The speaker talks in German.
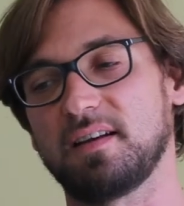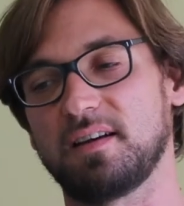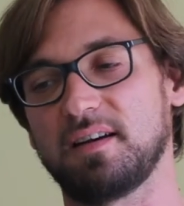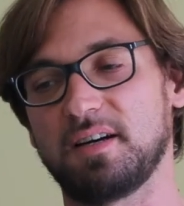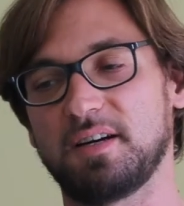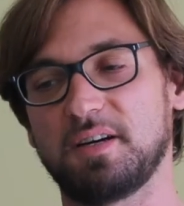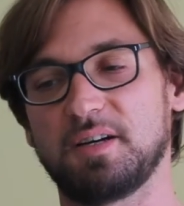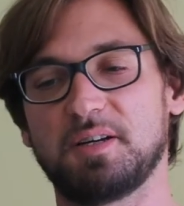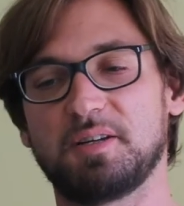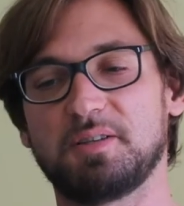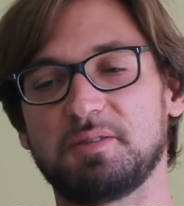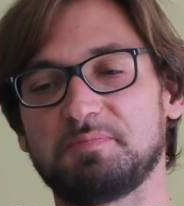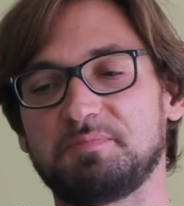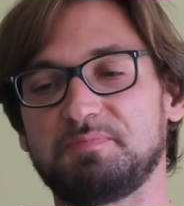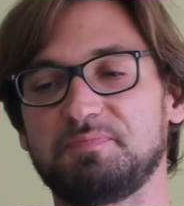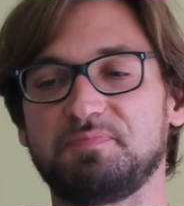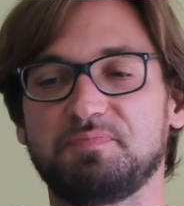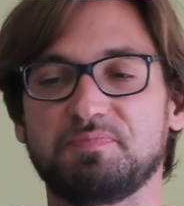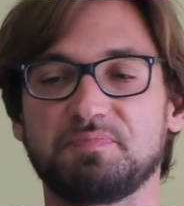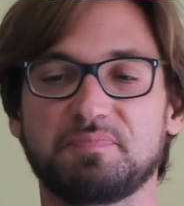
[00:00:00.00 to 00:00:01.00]

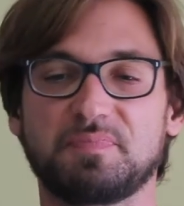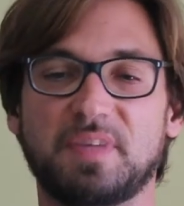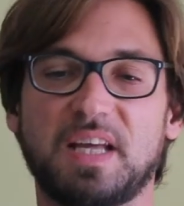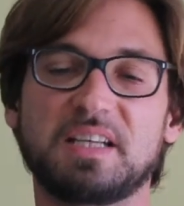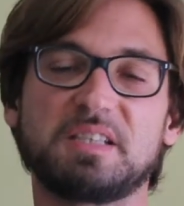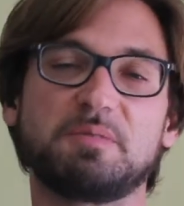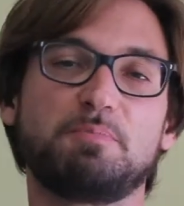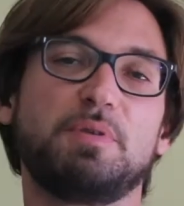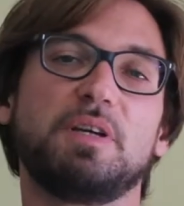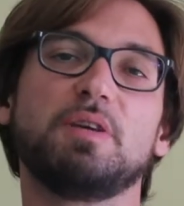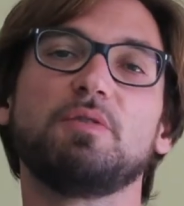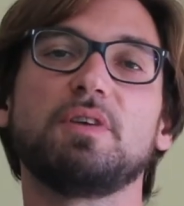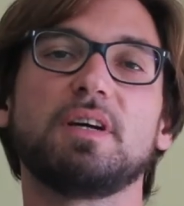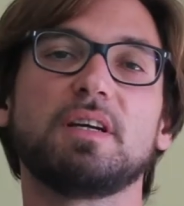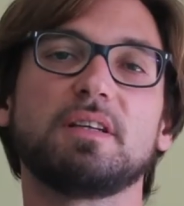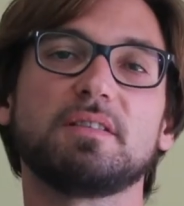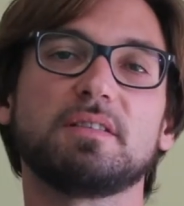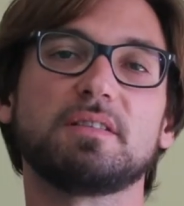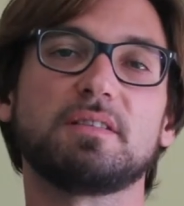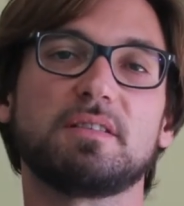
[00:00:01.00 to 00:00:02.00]
ähm,
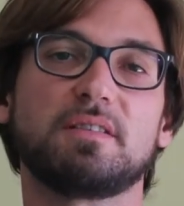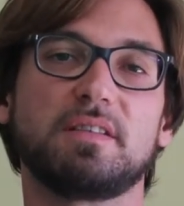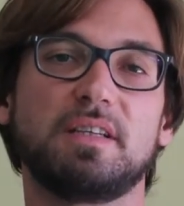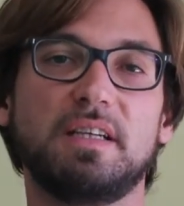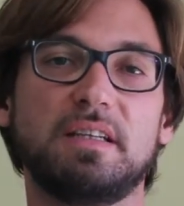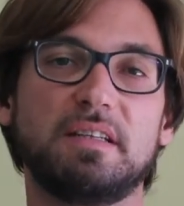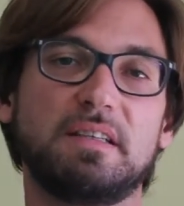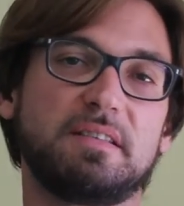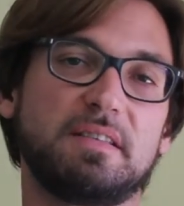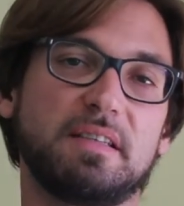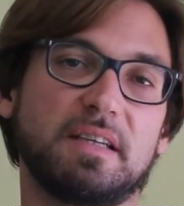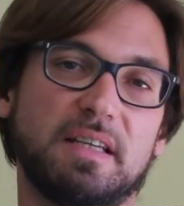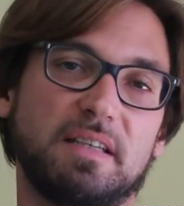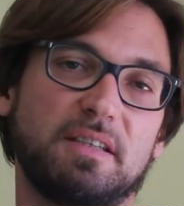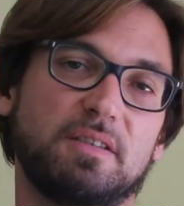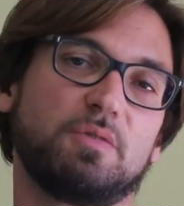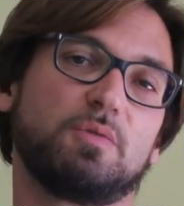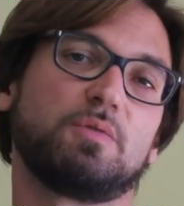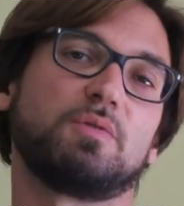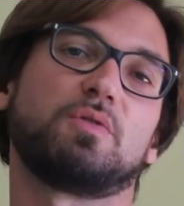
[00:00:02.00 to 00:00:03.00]
Experience in diese
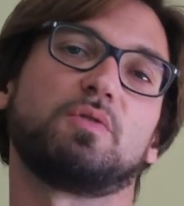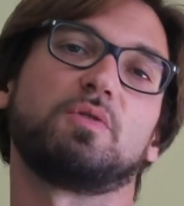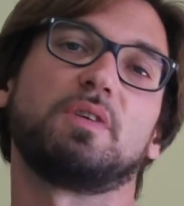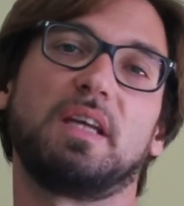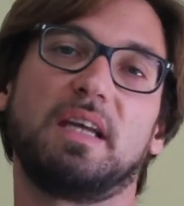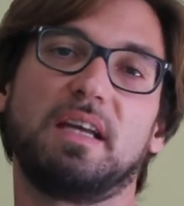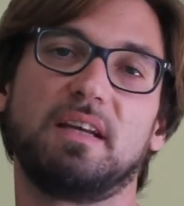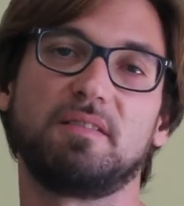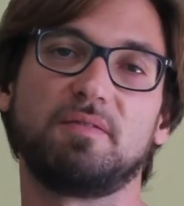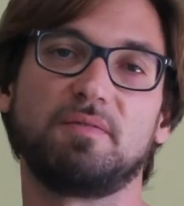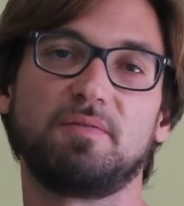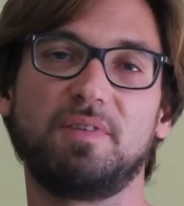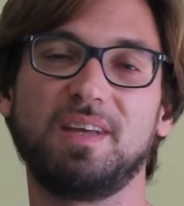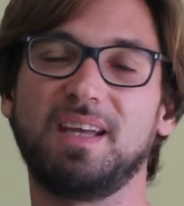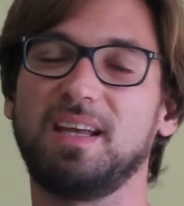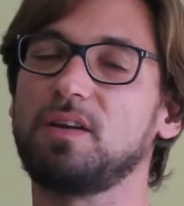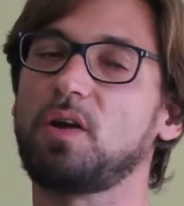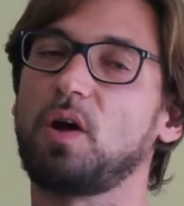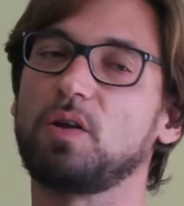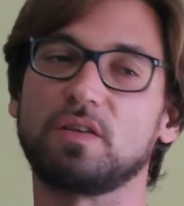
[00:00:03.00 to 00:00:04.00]
Richtung zu gehen. Wie
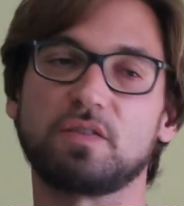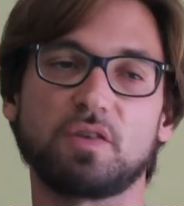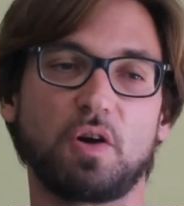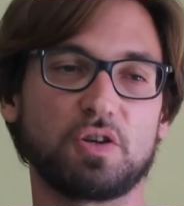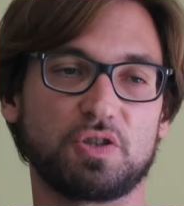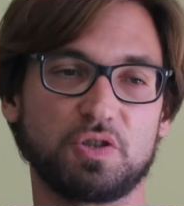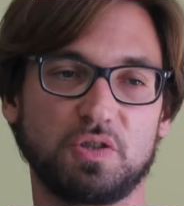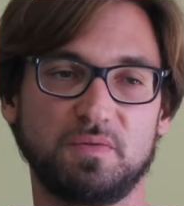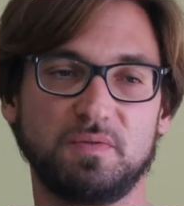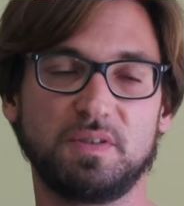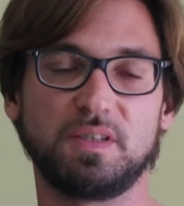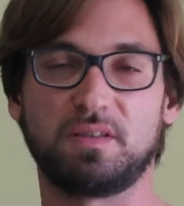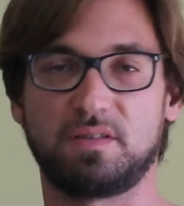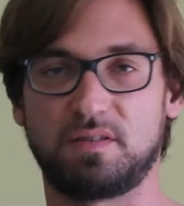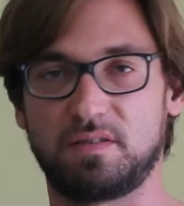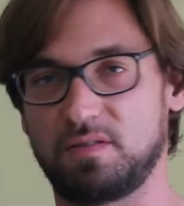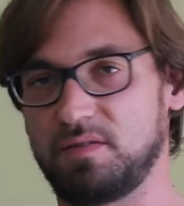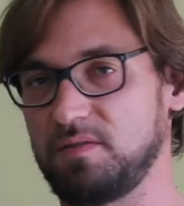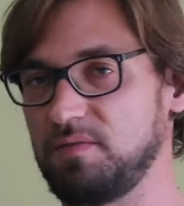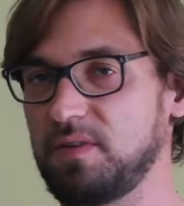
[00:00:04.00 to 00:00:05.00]
genau das ausschauen wird,
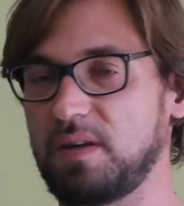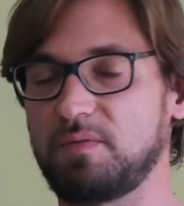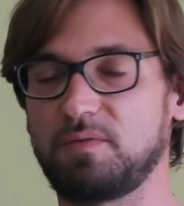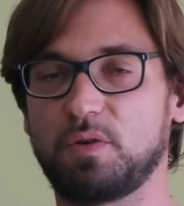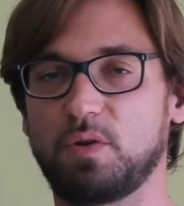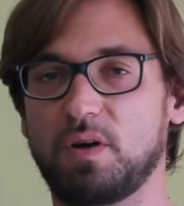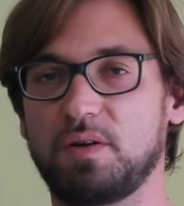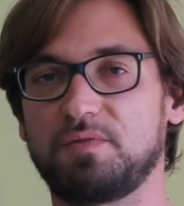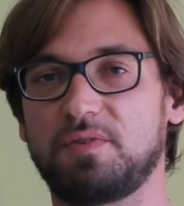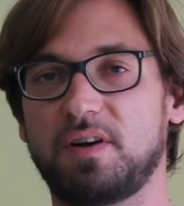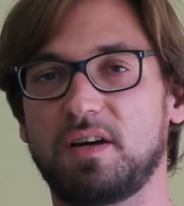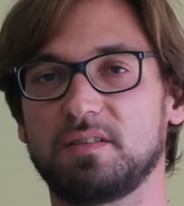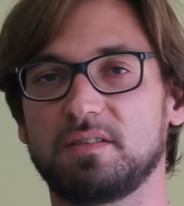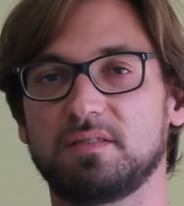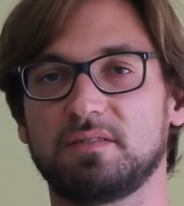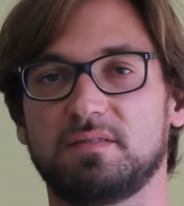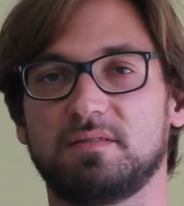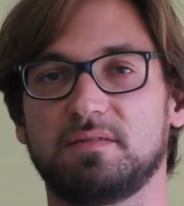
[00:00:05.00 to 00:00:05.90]
werden wir noch erfahren.